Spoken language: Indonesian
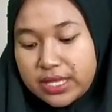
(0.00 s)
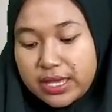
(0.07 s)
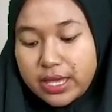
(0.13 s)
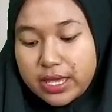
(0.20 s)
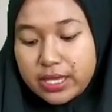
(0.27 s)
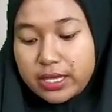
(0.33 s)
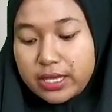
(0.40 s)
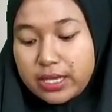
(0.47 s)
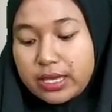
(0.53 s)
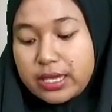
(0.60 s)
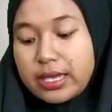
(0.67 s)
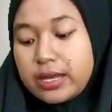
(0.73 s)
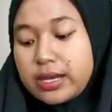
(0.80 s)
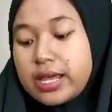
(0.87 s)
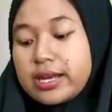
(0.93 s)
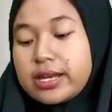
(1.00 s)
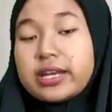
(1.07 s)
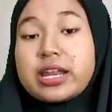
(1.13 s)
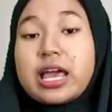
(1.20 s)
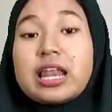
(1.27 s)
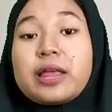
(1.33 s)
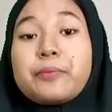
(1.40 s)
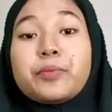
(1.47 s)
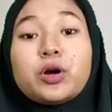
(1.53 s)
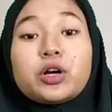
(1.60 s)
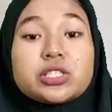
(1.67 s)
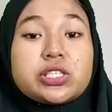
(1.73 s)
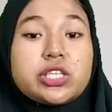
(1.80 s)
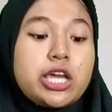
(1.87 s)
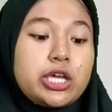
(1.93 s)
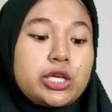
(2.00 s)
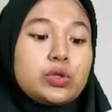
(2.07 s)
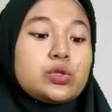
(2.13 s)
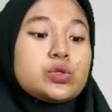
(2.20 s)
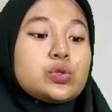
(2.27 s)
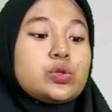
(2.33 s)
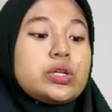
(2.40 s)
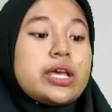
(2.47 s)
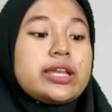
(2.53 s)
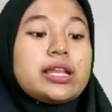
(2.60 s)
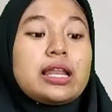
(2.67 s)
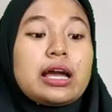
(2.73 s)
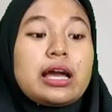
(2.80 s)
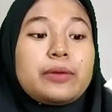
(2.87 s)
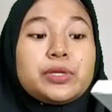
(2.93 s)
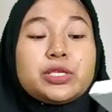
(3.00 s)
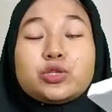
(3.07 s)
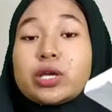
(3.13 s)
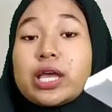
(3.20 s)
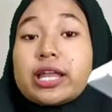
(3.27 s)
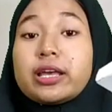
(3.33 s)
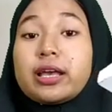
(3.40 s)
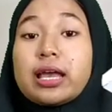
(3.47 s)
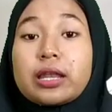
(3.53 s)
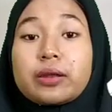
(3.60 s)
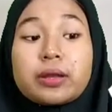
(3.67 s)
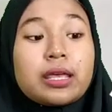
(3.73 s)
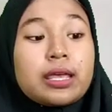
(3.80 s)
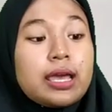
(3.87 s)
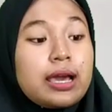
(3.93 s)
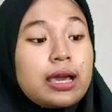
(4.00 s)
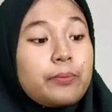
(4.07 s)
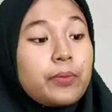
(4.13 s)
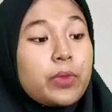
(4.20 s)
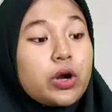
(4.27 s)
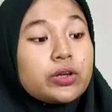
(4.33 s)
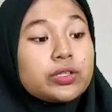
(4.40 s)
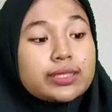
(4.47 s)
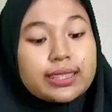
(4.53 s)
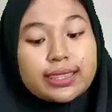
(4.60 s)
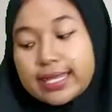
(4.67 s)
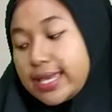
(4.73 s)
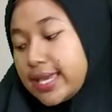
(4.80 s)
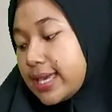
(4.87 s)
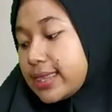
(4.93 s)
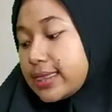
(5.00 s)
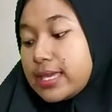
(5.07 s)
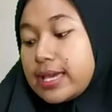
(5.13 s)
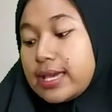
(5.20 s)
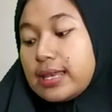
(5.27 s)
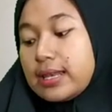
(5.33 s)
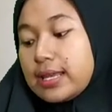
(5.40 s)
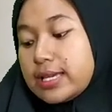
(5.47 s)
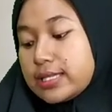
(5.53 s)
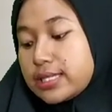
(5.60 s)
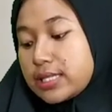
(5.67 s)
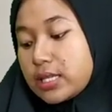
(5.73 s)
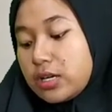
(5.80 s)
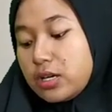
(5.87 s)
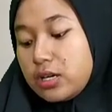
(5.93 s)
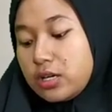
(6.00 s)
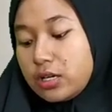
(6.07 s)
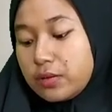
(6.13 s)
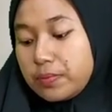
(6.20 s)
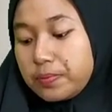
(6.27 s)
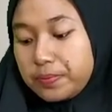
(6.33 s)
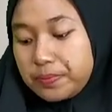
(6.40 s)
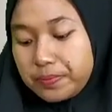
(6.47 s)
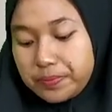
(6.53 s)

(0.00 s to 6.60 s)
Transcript: Hey. Nah, di dalam boxnya itu sudah dilengkapi juga dengan mounting teleskop.